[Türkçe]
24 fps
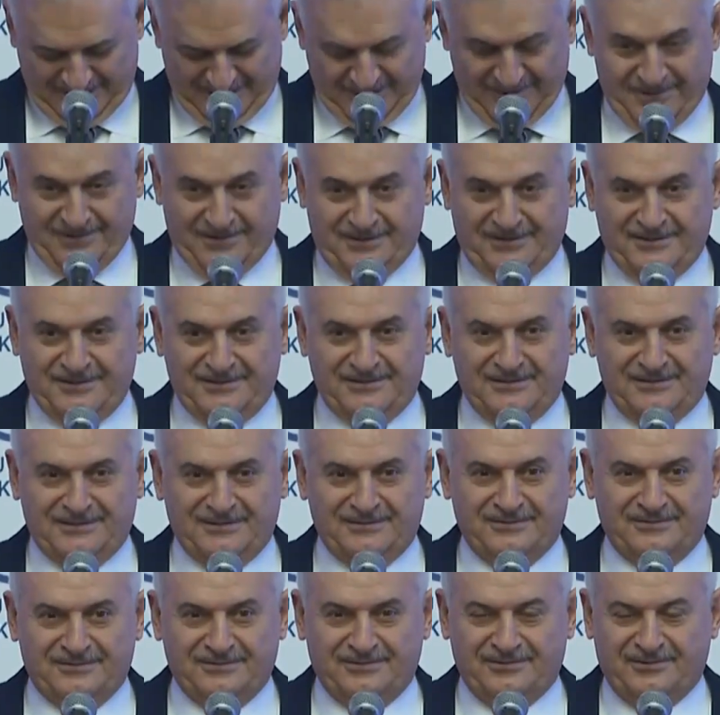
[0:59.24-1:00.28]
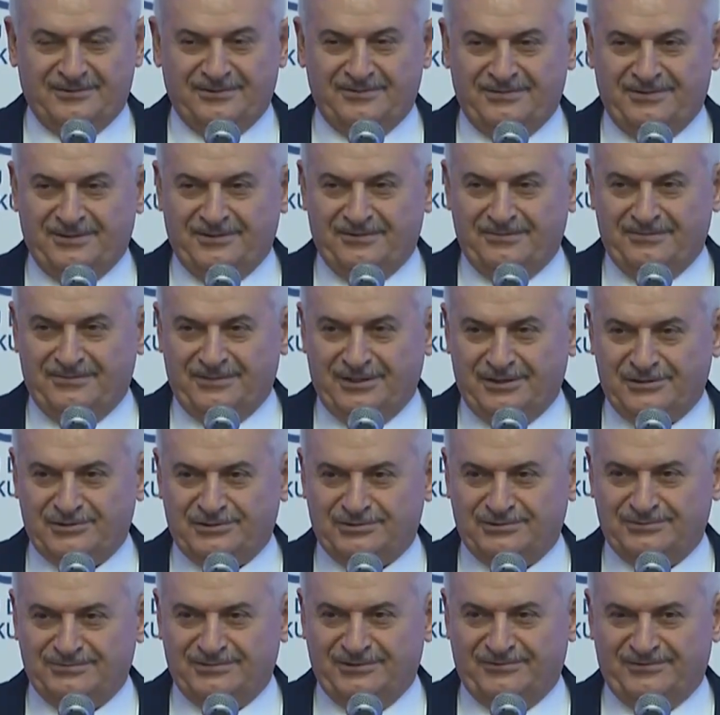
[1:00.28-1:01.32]
Evet, o benim
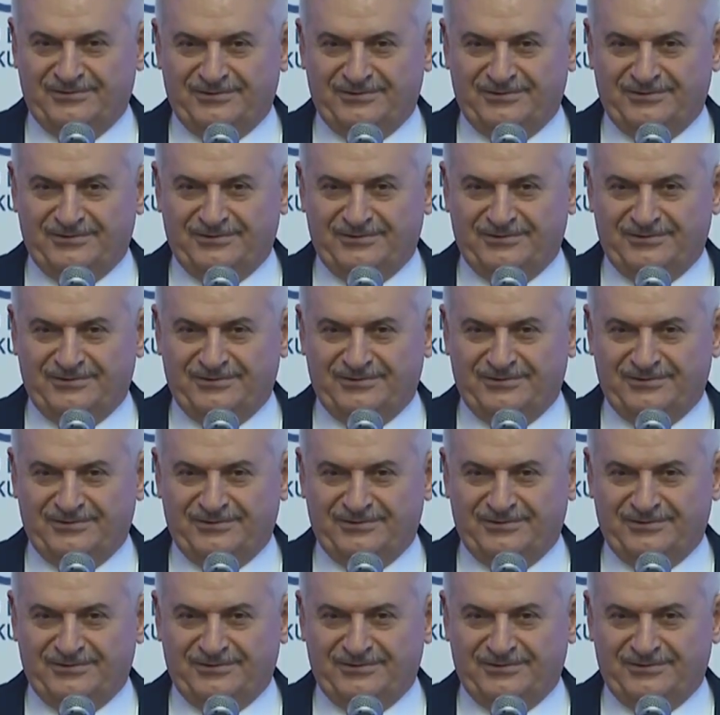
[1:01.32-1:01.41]
meşhur bir